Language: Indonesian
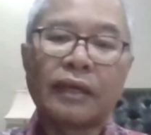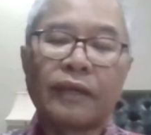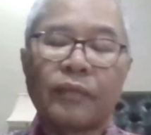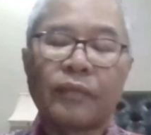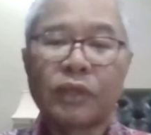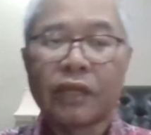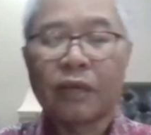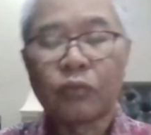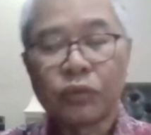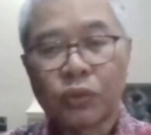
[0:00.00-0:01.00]
Ya,
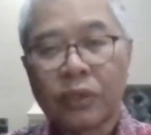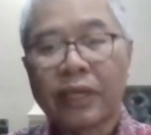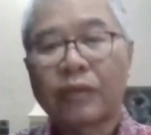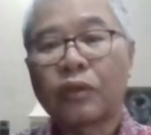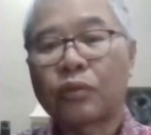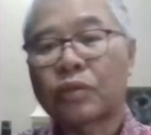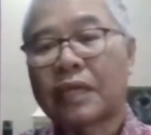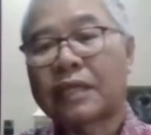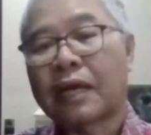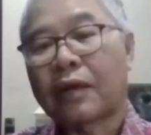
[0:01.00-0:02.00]
menteri yang muncul ya itu-itu
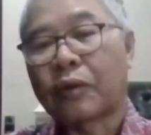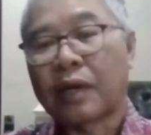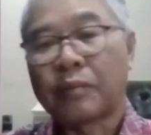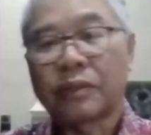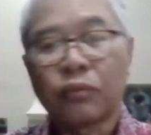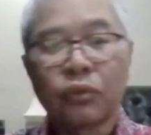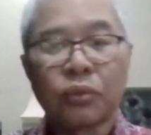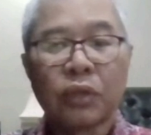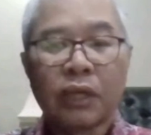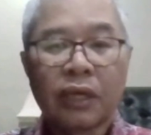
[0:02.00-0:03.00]
saja kalau nggak menteri,
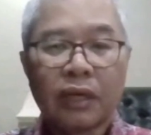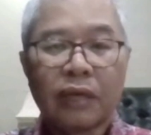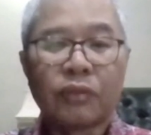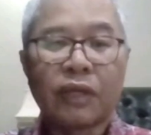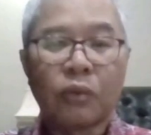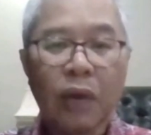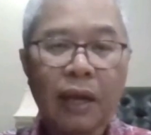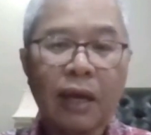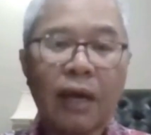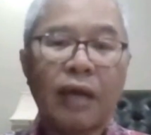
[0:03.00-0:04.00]
uh, menteri
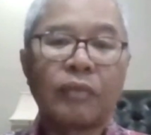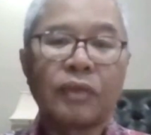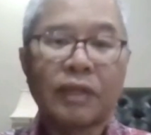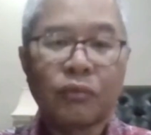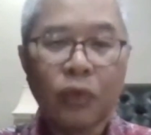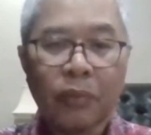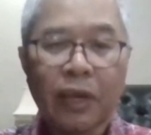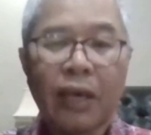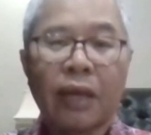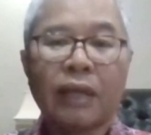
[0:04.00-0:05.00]
keuangan, menteri
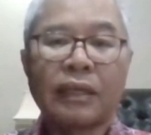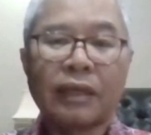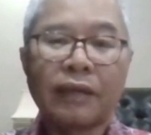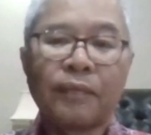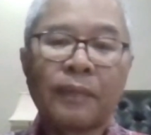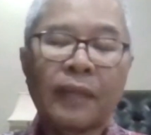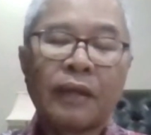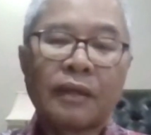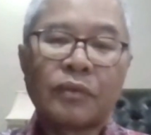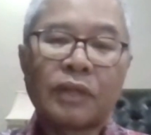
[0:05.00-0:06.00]
BUMN ya.
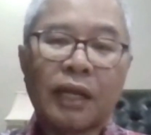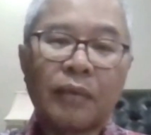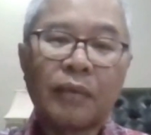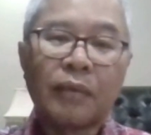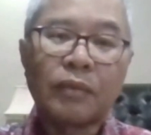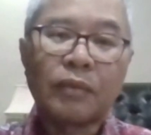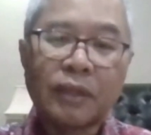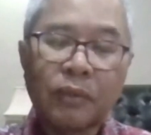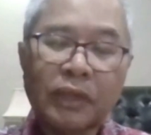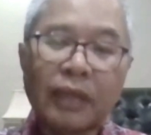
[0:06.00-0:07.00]
Sementara
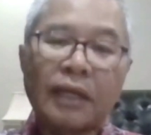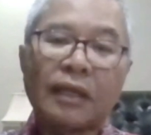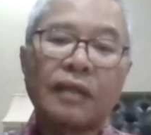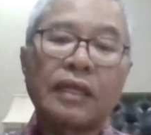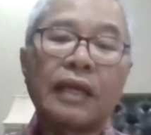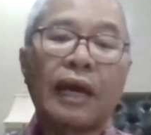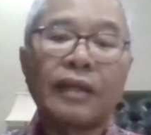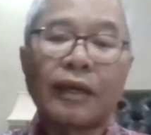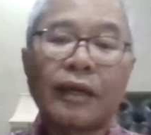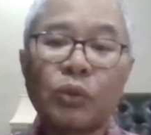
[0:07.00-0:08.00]
menteri-menteri pertanian kan tidak
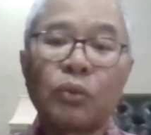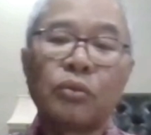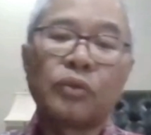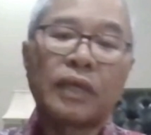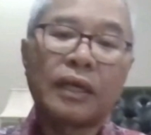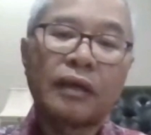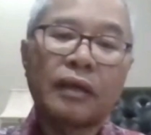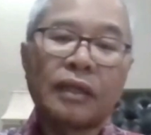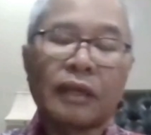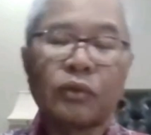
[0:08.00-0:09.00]
hanya itu
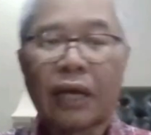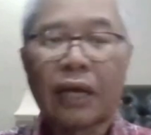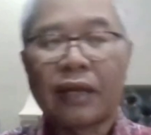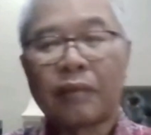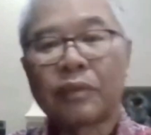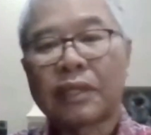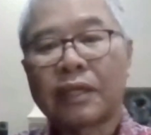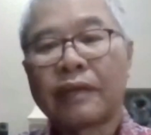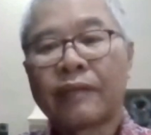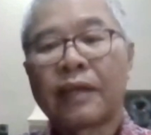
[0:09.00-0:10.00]
ya. Kita juga ada
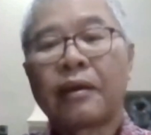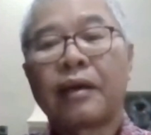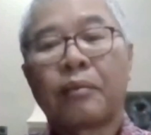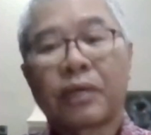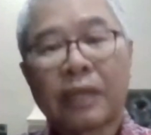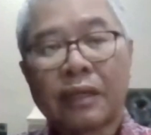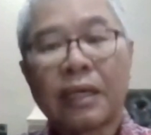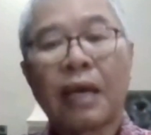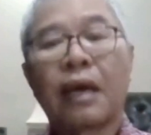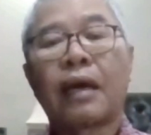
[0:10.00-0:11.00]
menteri Eh,
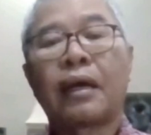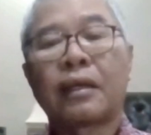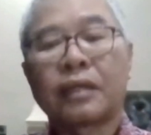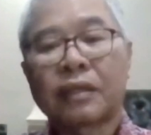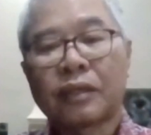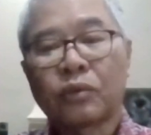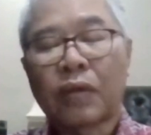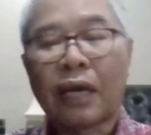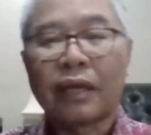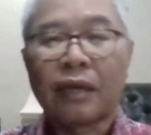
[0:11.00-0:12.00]
pertanian, kita
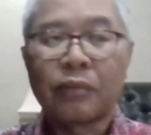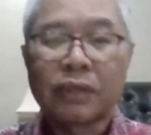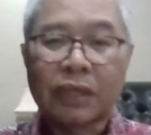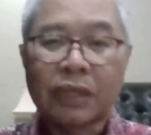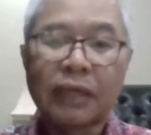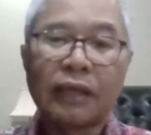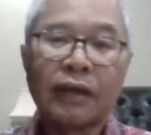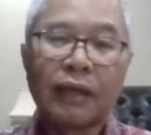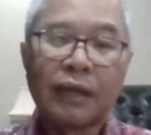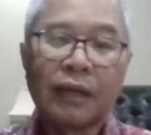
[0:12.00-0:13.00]
juga ada menteri
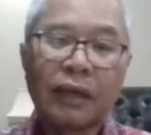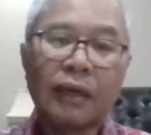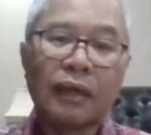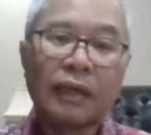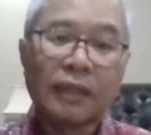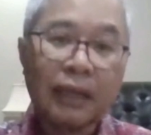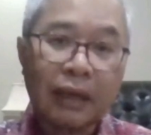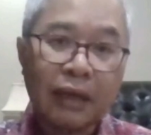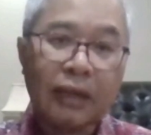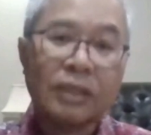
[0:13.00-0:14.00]
uh, eh,
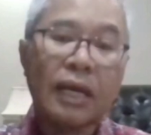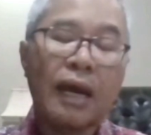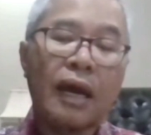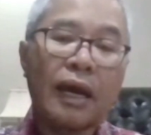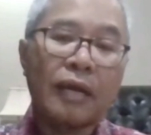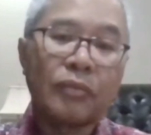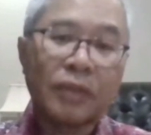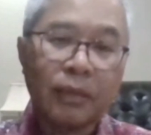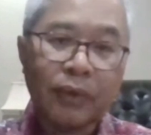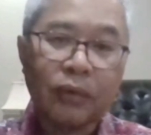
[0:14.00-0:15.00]
ketenaga kerjaan,
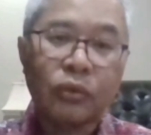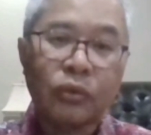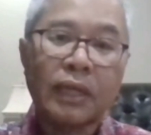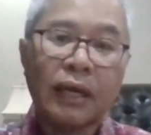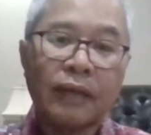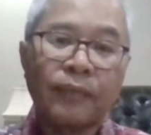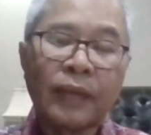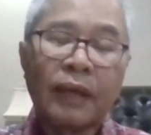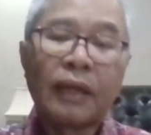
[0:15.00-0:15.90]
menteri perindustrian.